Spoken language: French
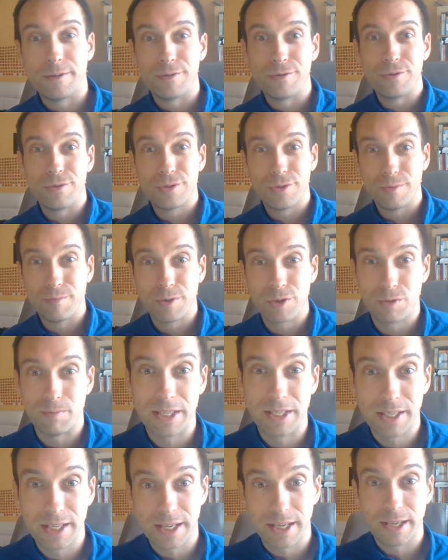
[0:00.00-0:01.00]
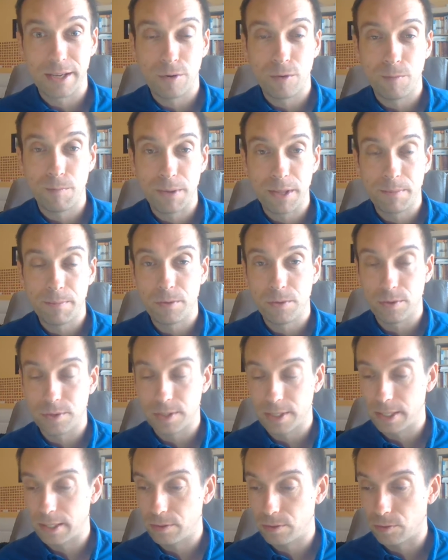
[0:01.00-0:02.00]
justement je m'inscris complètement dans
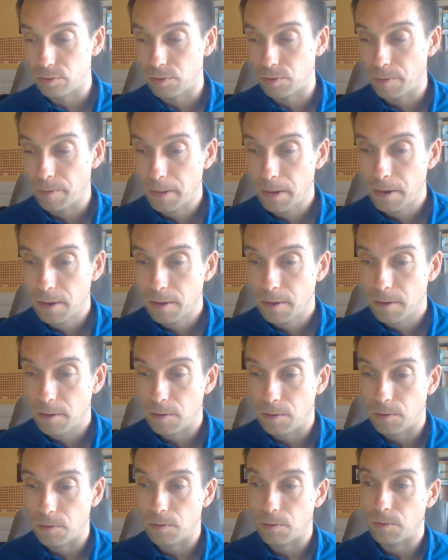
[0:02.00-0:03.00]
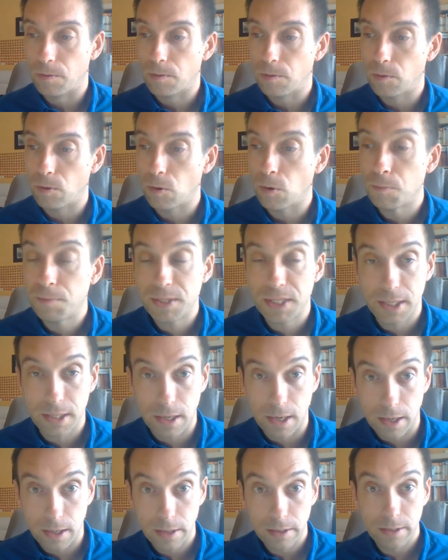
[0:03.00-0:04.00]
cette euh, euh, optique
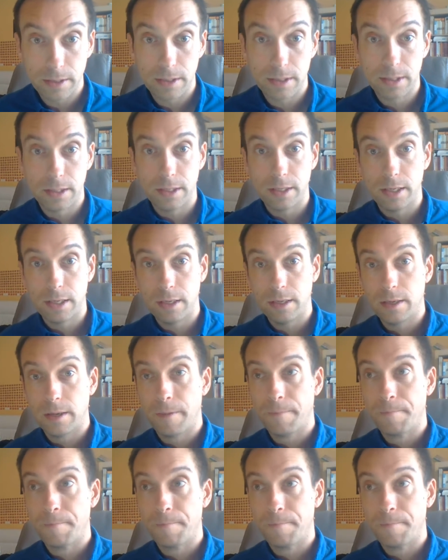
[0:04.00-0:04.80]
là c'est